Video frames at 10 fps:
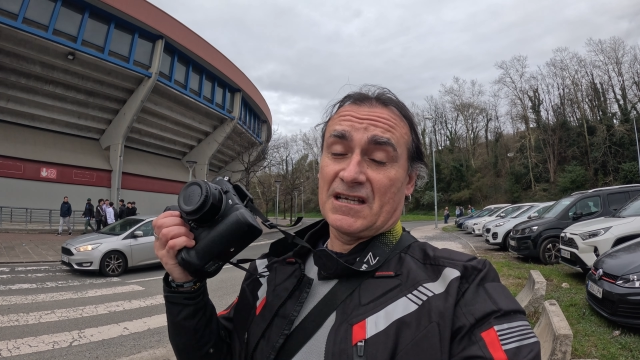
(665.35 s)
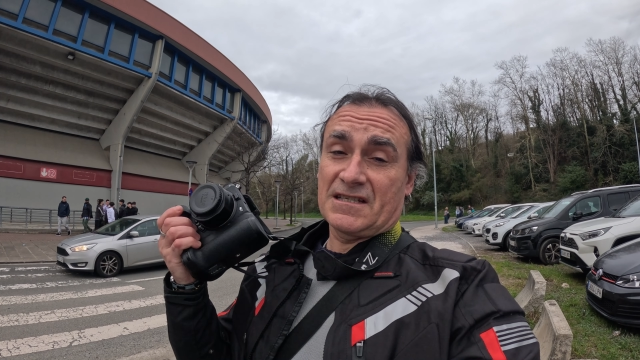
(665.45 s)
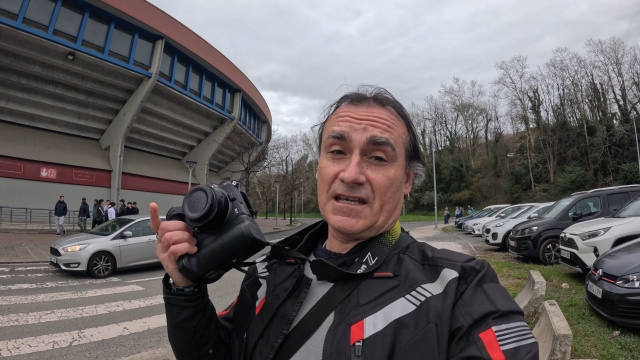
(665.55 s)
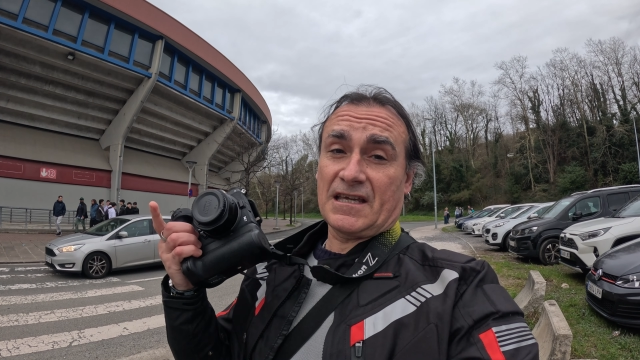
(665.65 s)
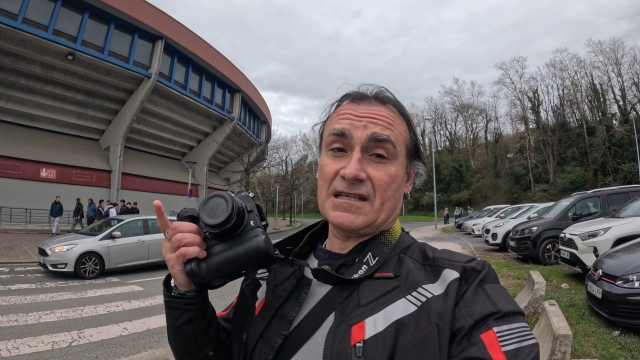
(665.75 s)

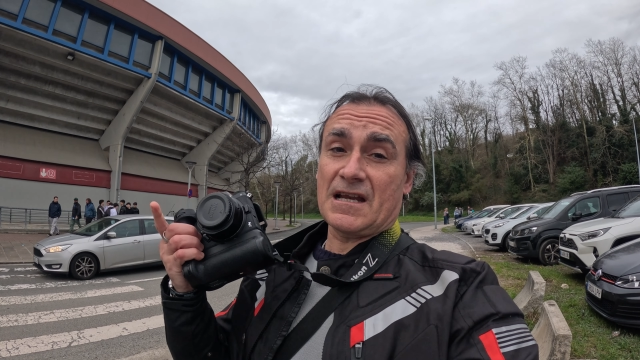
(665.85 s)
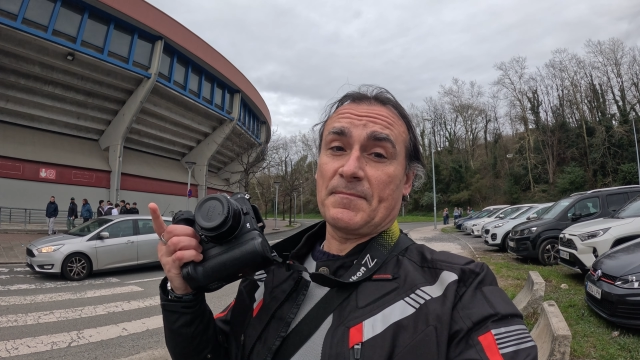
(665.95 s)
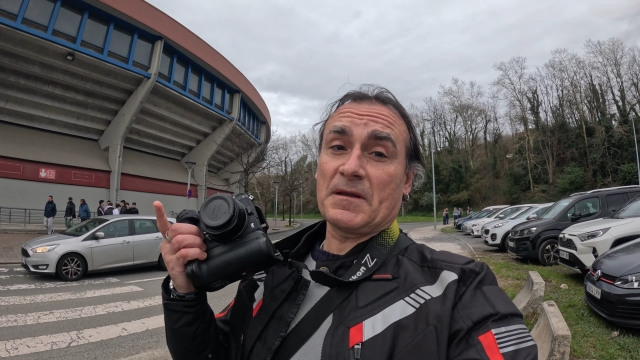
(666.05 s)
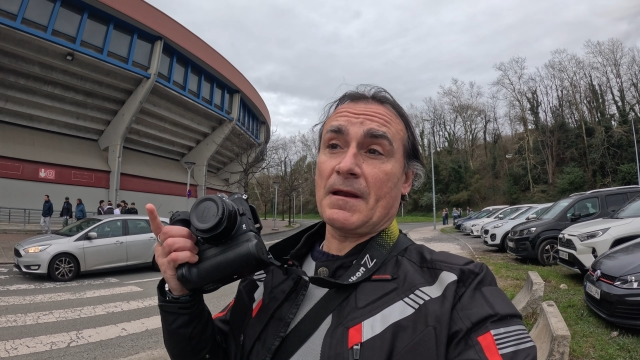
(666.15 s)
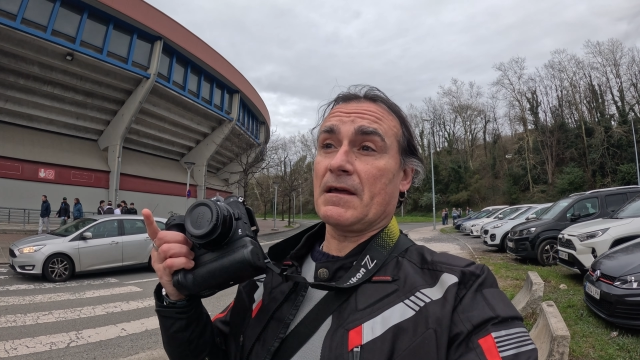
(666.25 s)
sí que es la
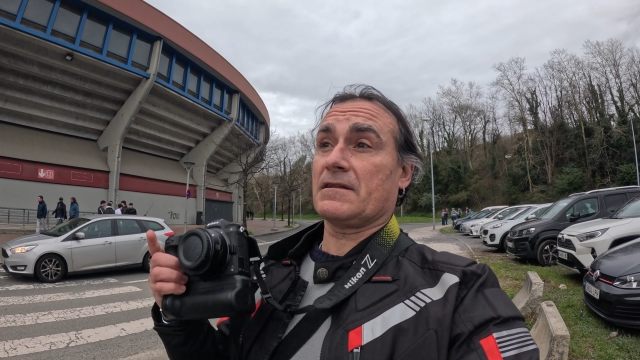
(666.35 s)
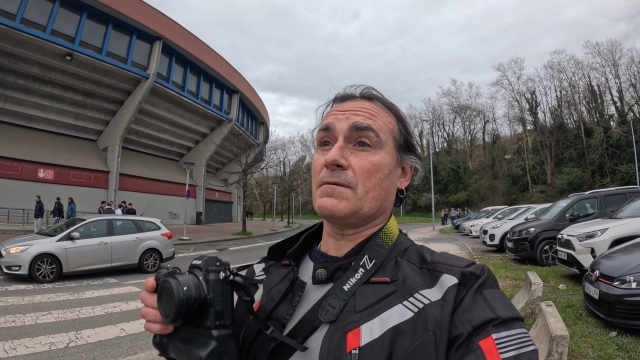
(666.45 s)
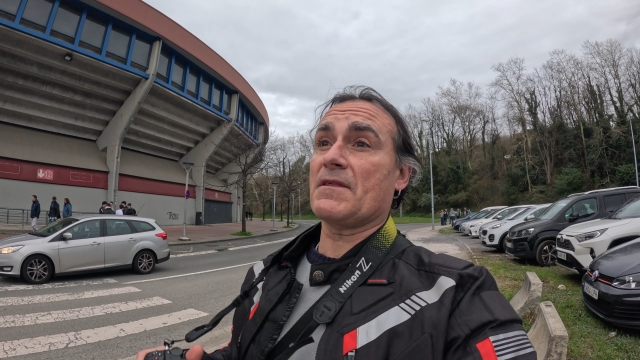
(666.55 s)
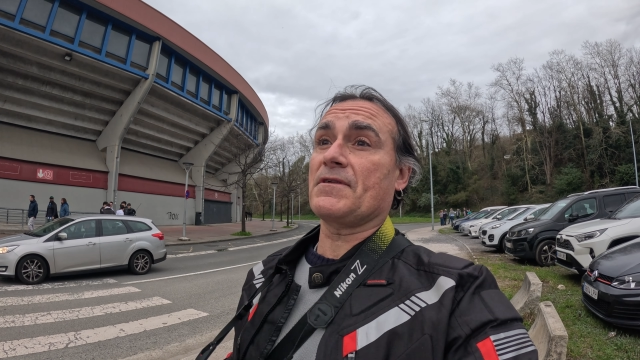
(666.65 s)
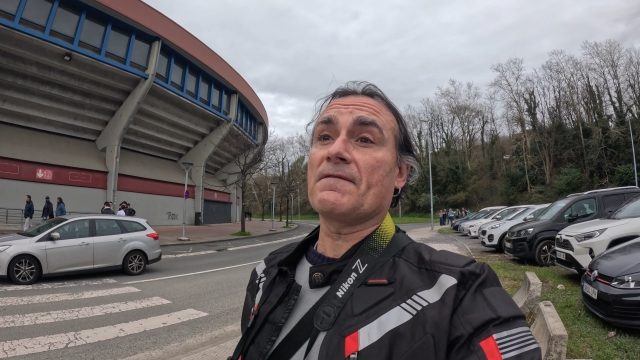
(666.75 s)
primera vez que
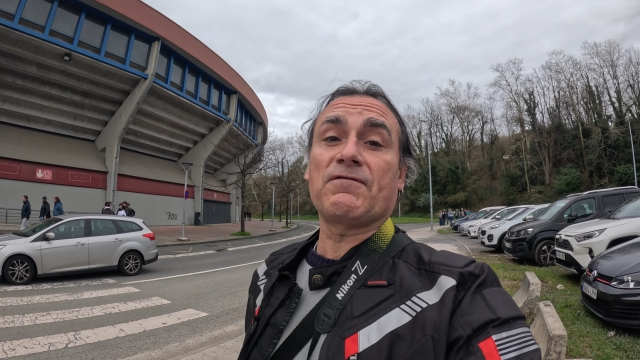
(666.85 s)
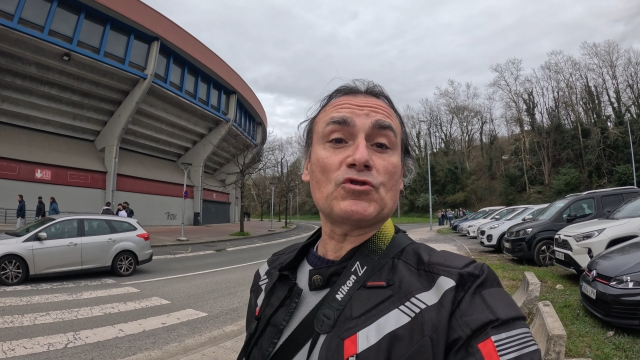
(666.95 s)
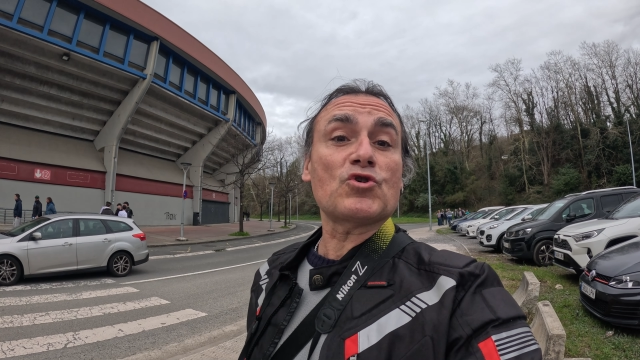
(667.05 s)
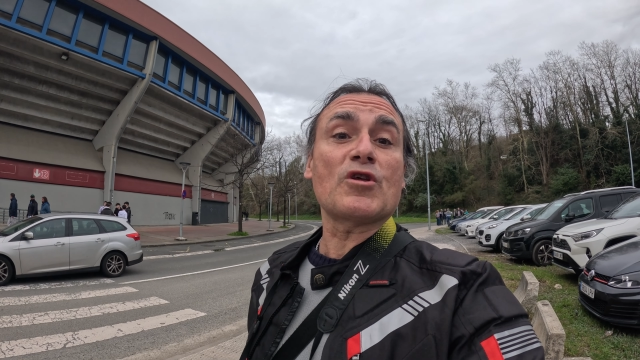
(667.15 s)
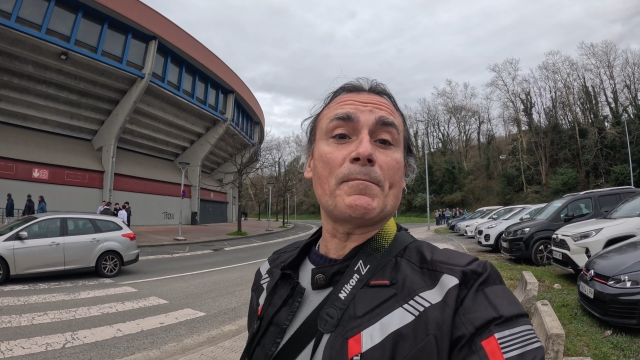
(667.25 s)
voy a hacer
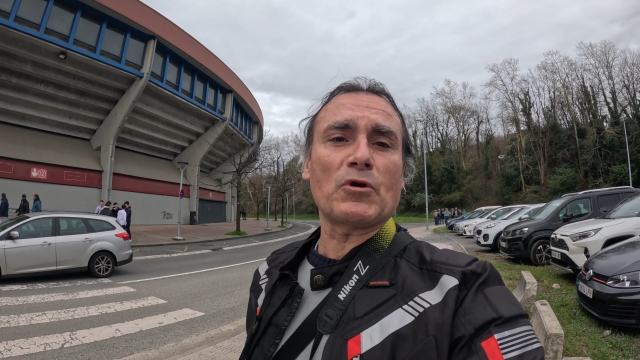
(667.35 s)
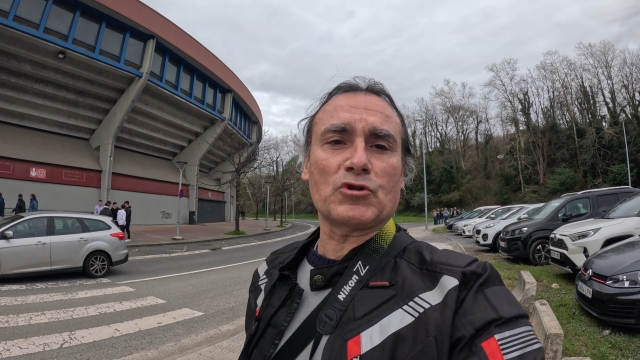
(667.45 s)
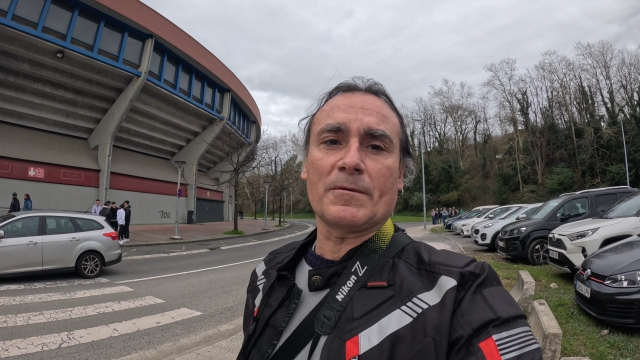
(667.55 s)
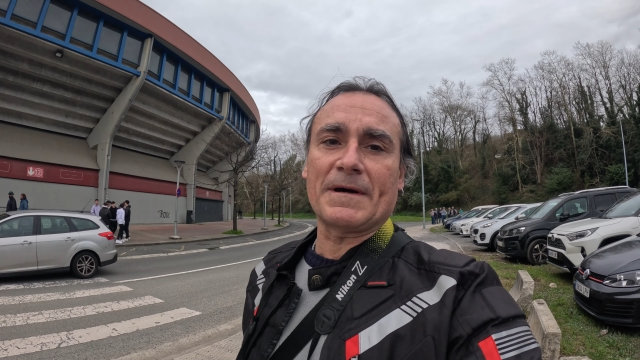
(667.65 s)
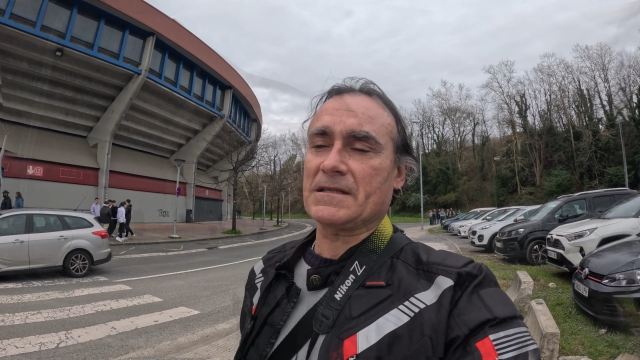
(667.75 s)
fotos
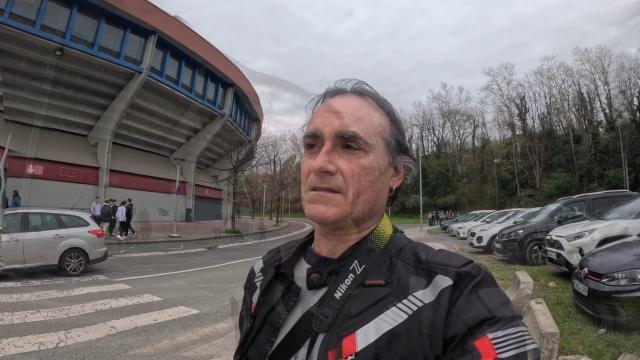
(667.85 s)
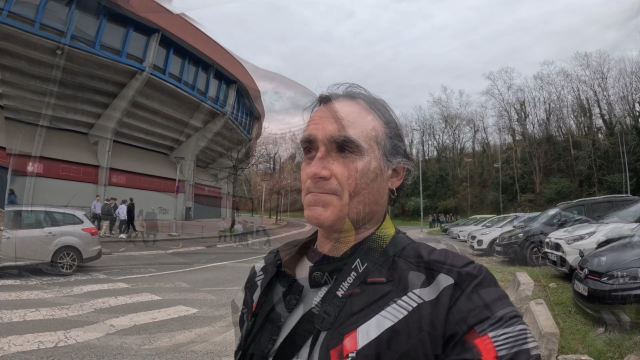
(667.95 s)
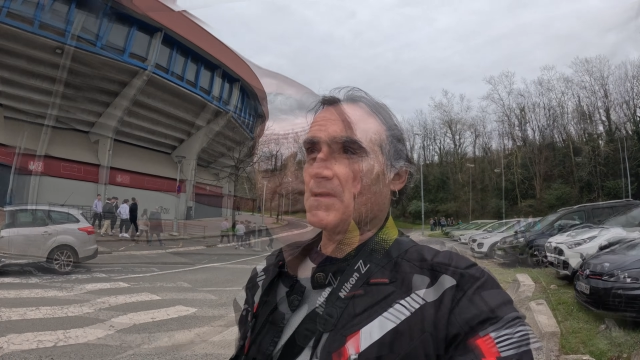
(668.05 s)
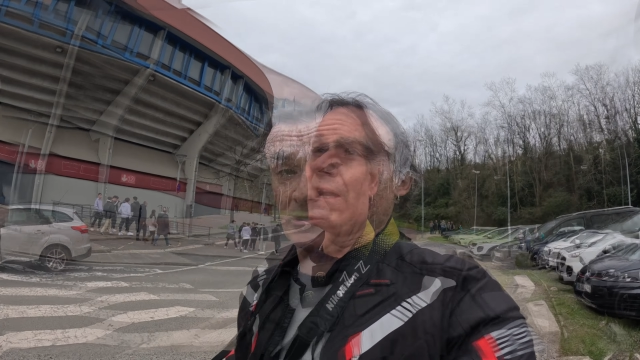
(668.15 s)
deportivas.